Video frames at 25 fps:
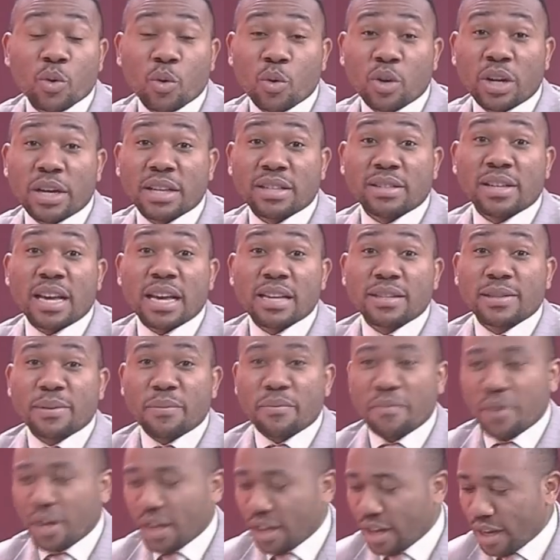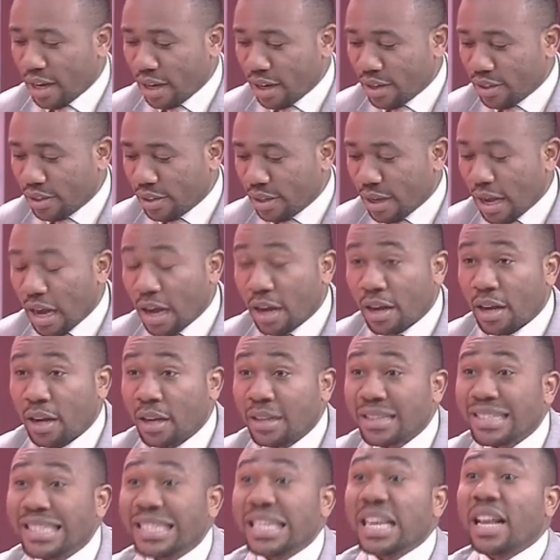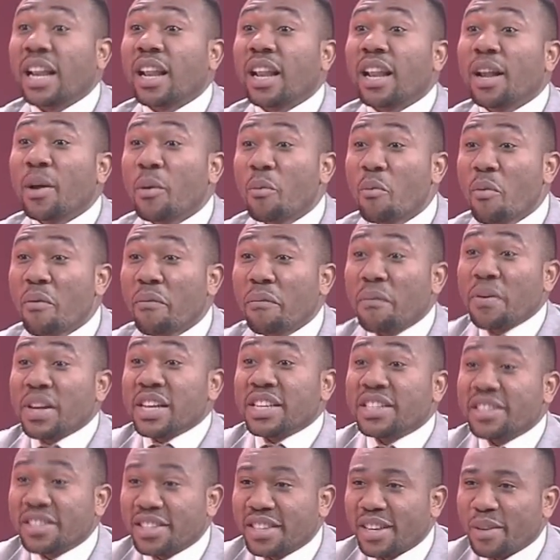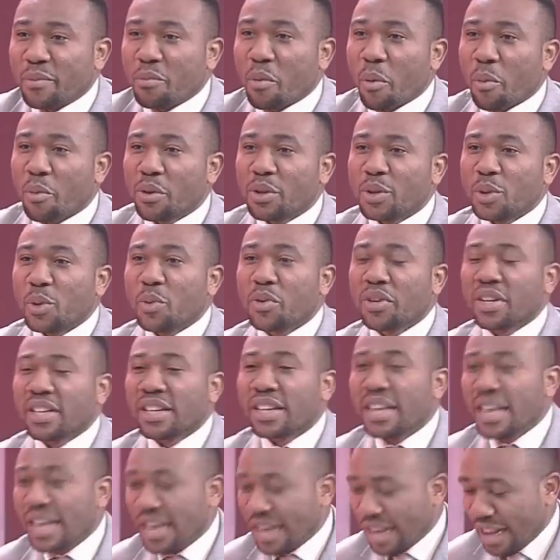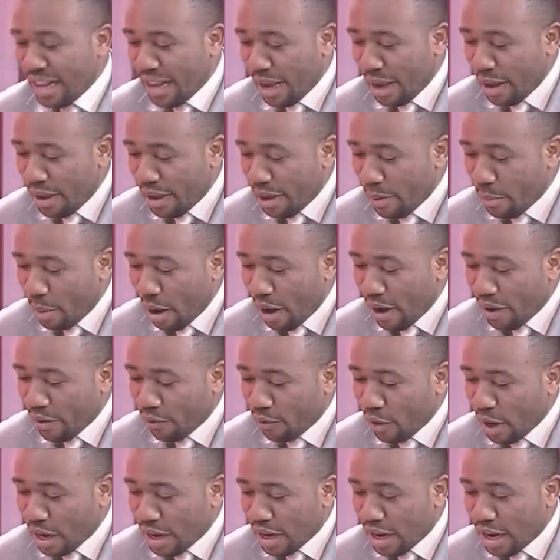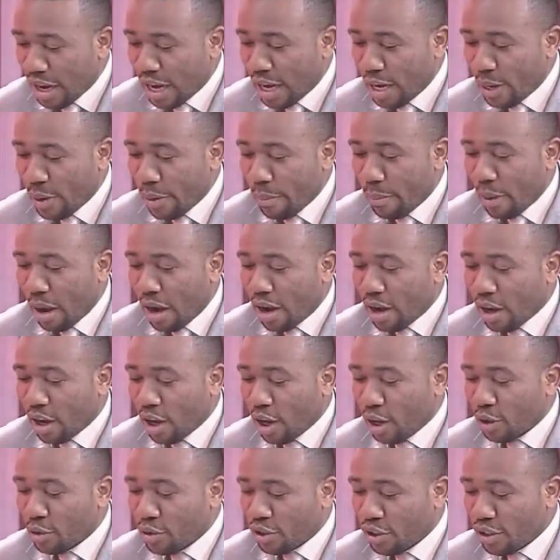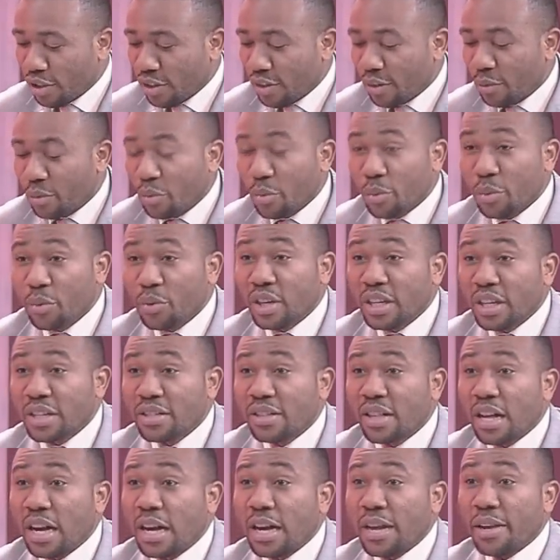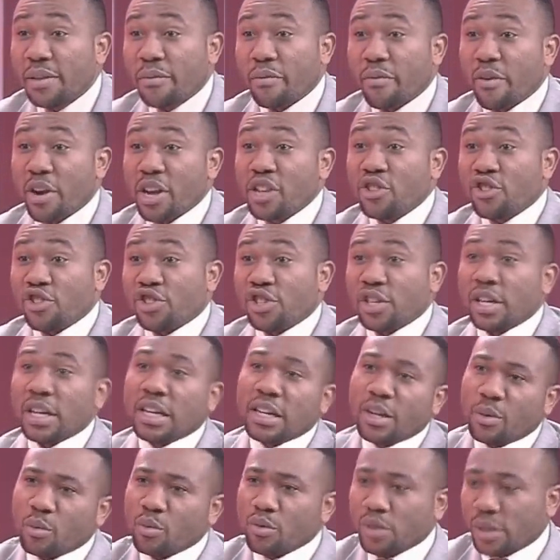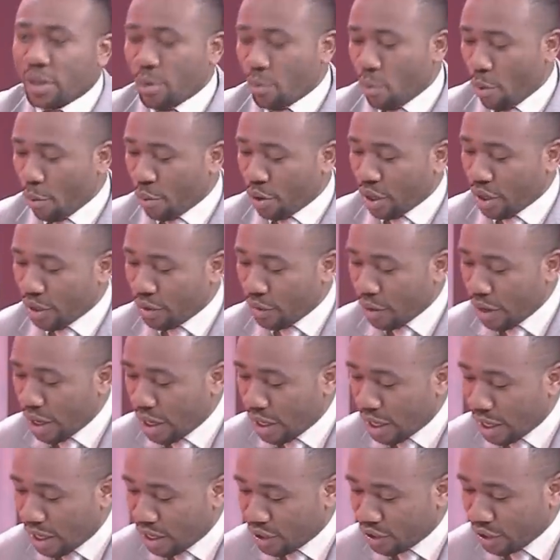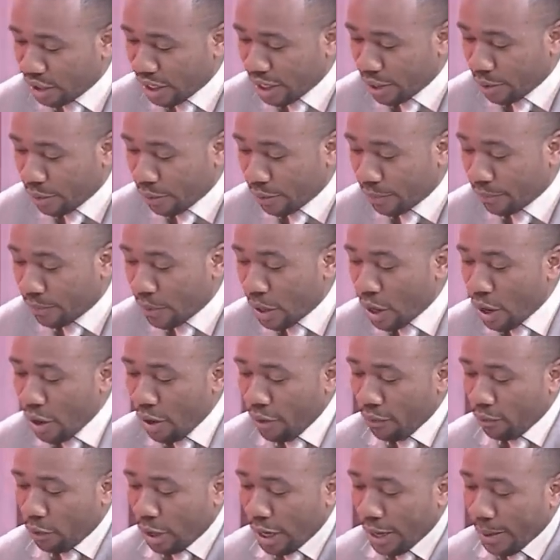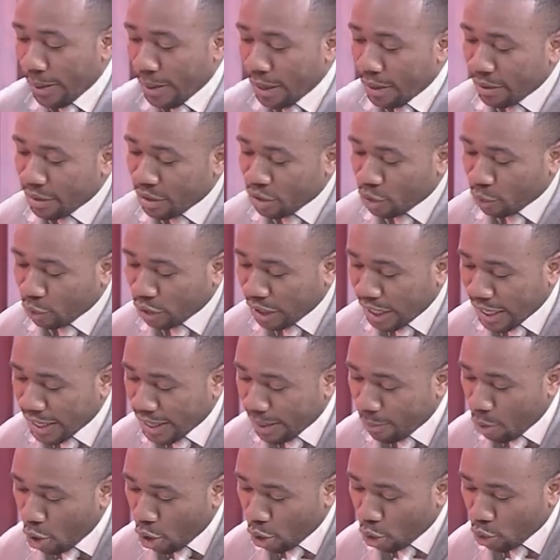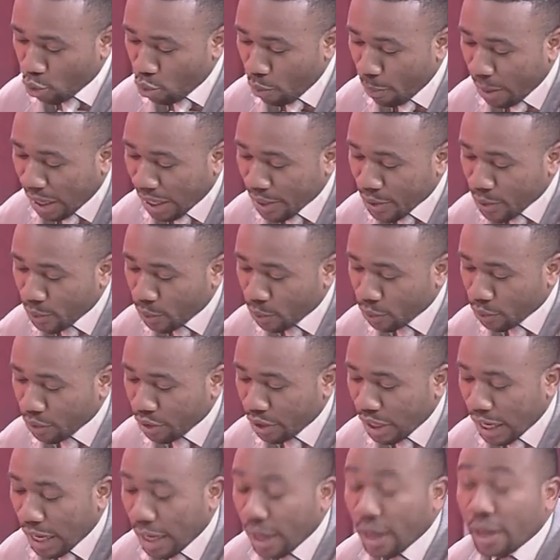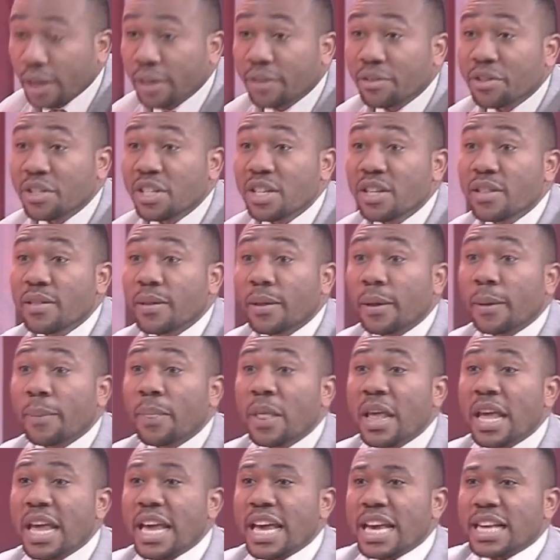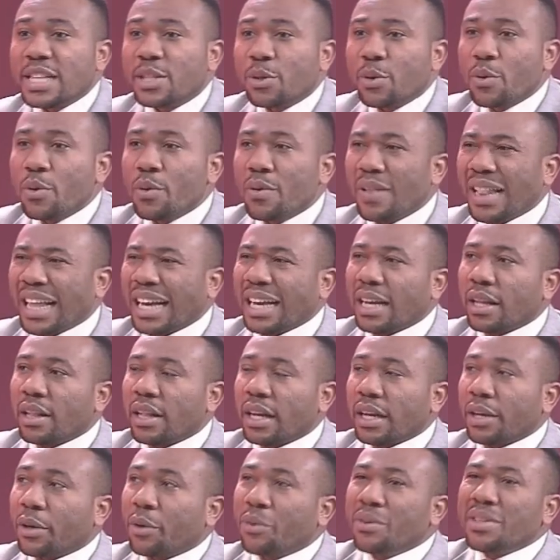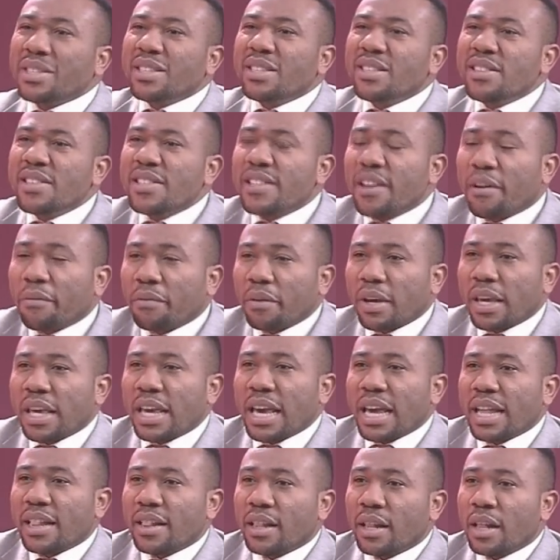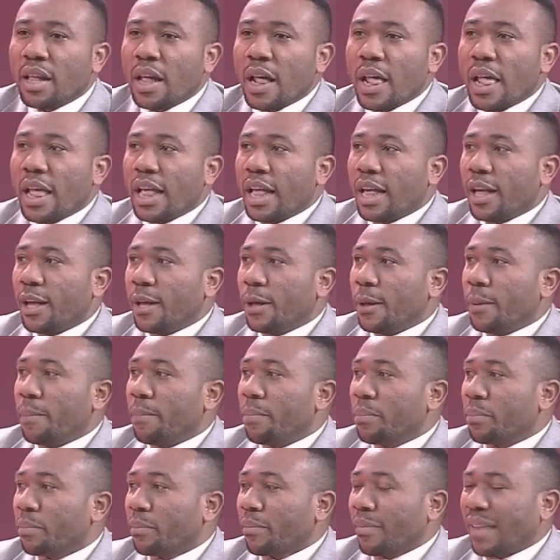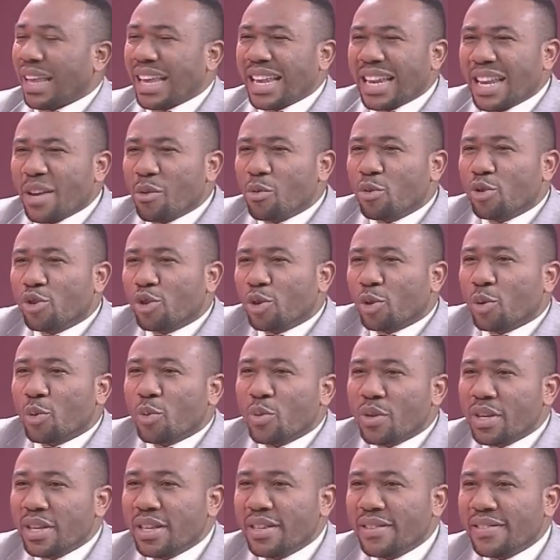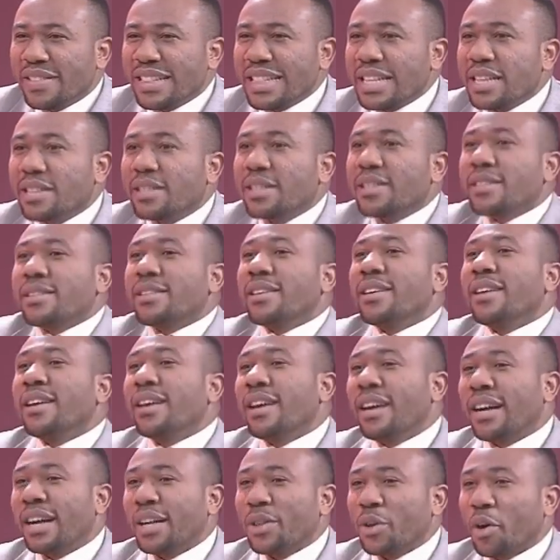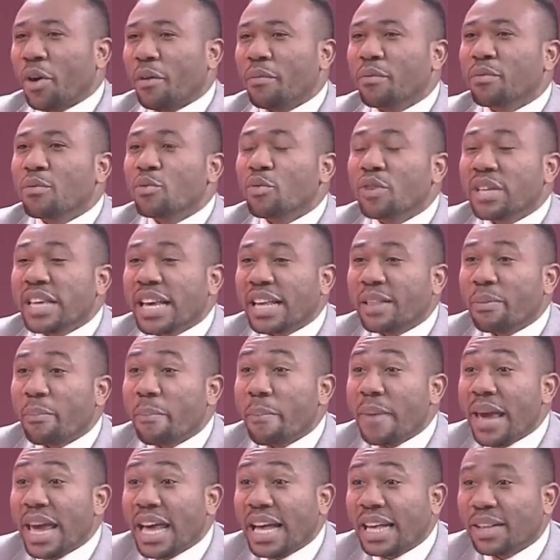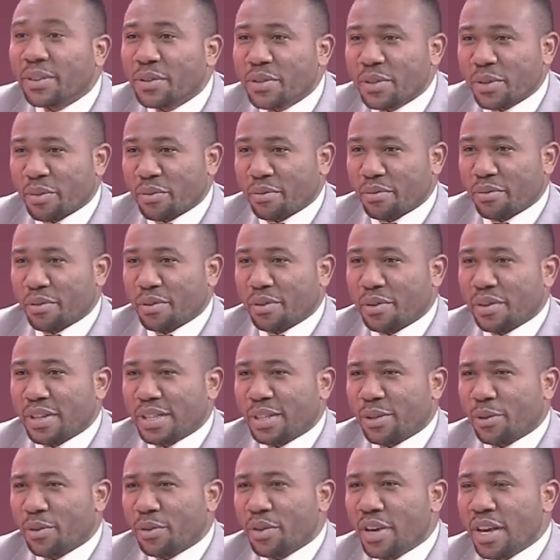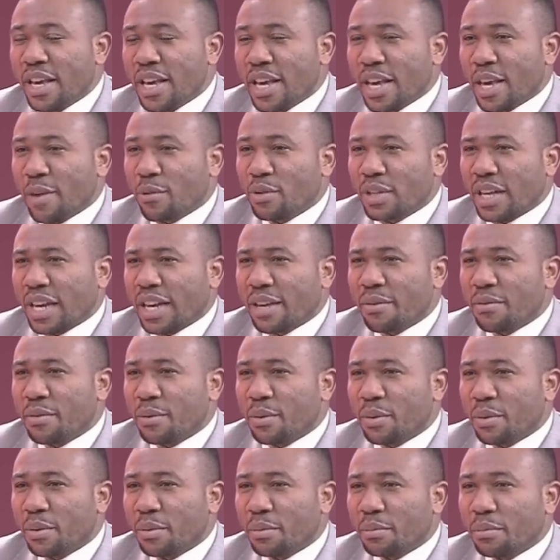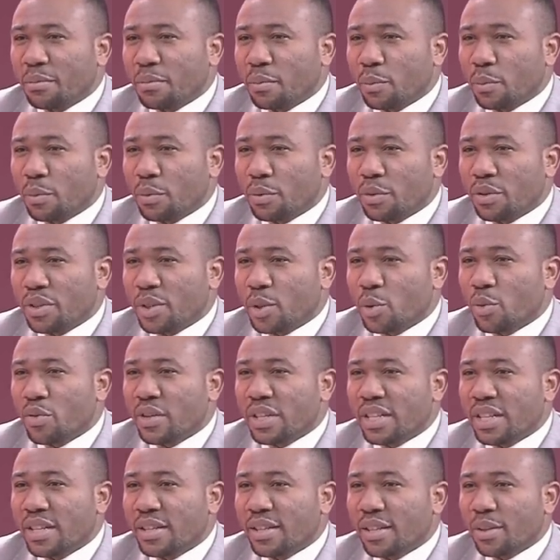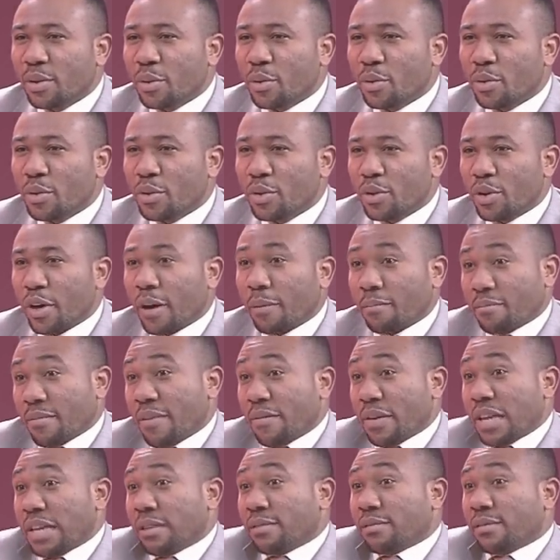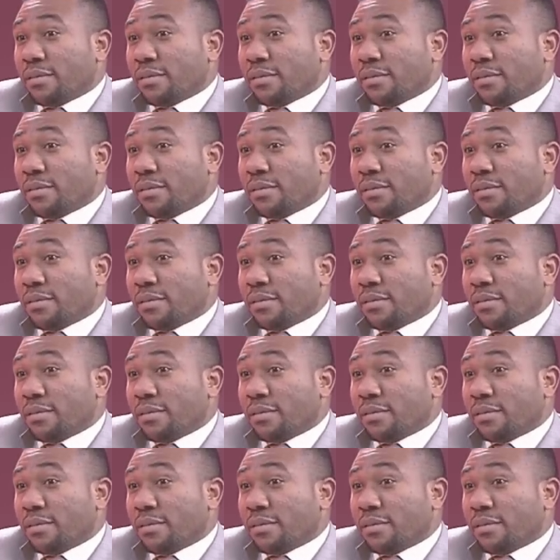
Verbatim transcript: not going to say something in English, until we finish what we're talking uh, about right now about culture. We're going to start in French and we'll see what we can do in English later on. Right. Je voudrais d'abord que nous parlions de la cuisine. Est-ce que la, la, cuisine africaine, euh, elle est aujourd'hui nécessaire Alors, vous qui êtes mère des enfants, est-ce qu'il vous arrive d'utiliser cette culture Enfin,